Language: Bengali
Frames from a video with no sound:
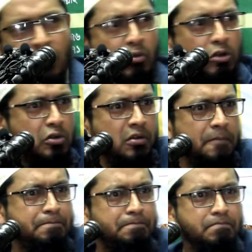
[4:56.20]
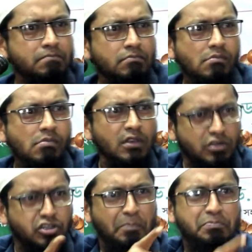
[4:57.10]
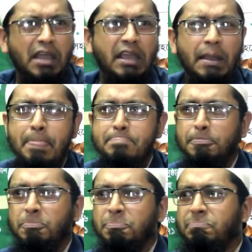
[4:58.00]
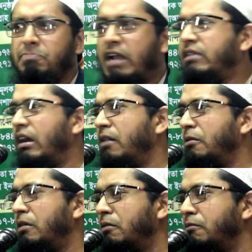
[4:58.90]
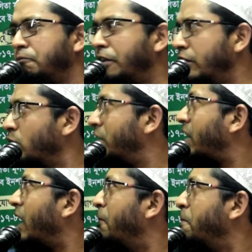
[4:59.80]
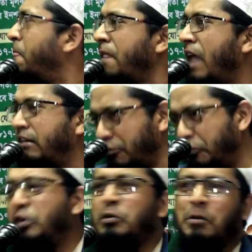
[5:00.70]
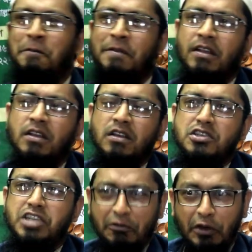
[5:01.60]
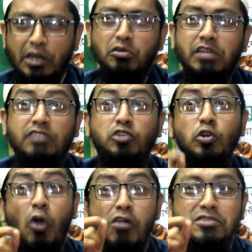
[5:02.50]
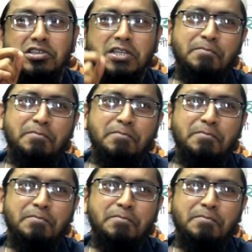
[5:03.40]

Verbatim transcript: গত সপ্তাহে একটা ভিডিও দেখলাম একটা ভিডিও সেই ভিডিওতে একজন নৌ মুসলিম